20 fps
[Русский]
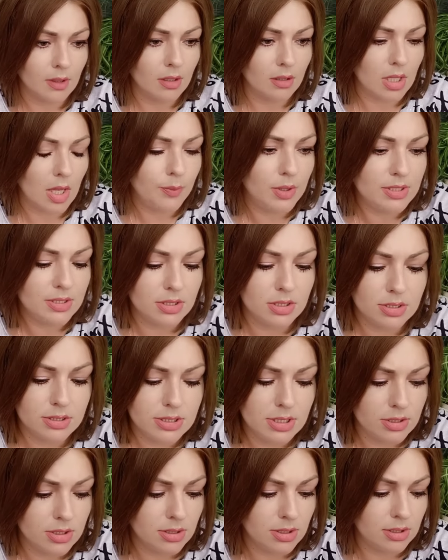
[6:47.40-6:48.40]
И опять
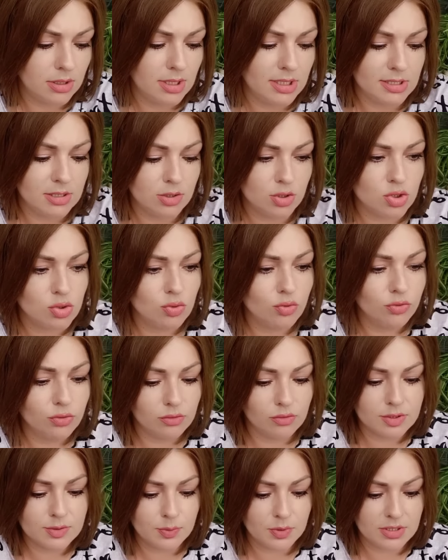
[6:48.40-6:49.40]
не надрезано. Что
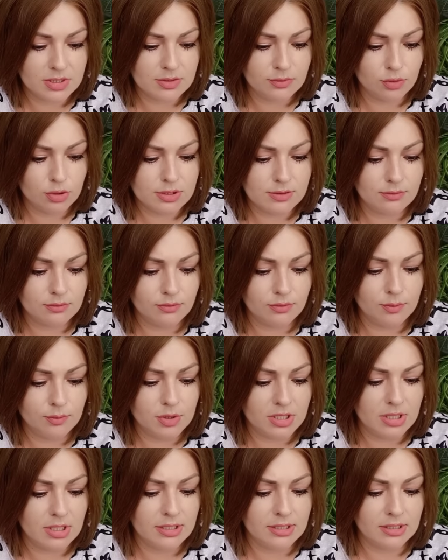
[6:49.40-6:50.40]
с производством
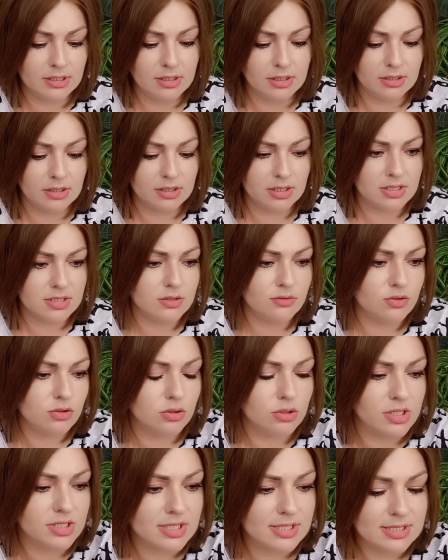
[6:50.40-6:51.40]
Фаберлик? На этот раз,
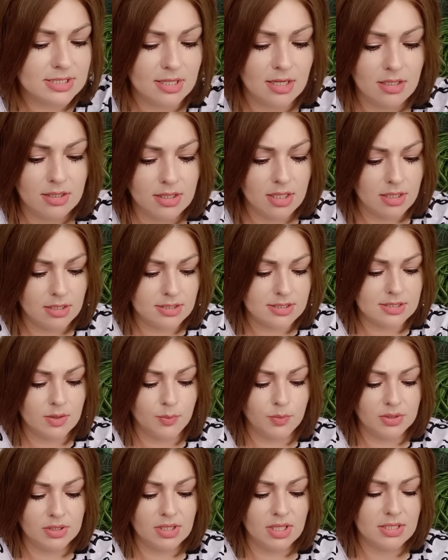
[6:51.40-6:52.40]
девчонки, социальная акция
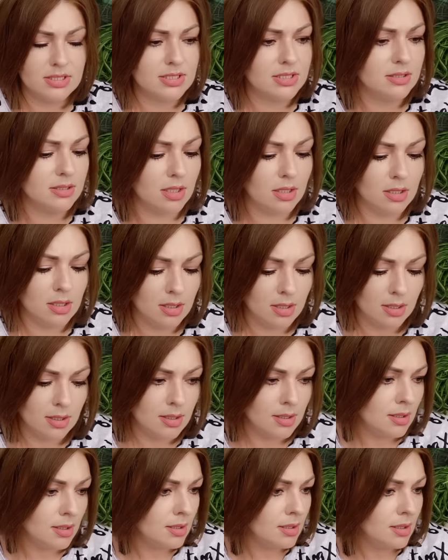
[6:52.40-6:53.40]
поглотила
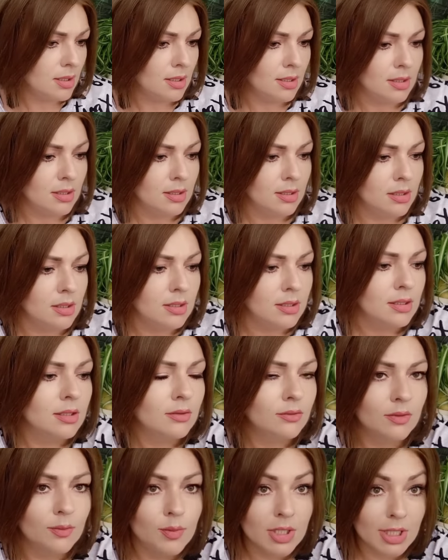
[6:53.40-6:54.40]

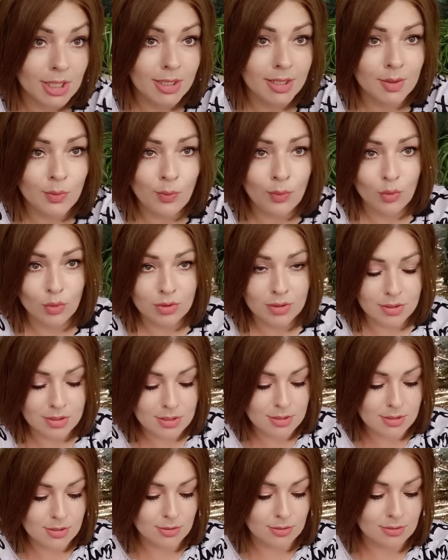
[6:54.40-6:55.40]
Фаберлик
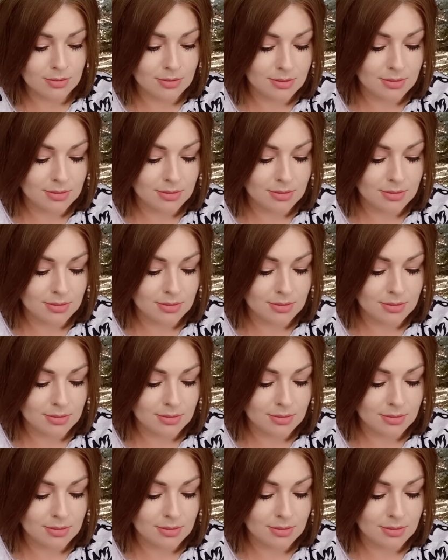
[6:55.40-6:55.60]
полностью.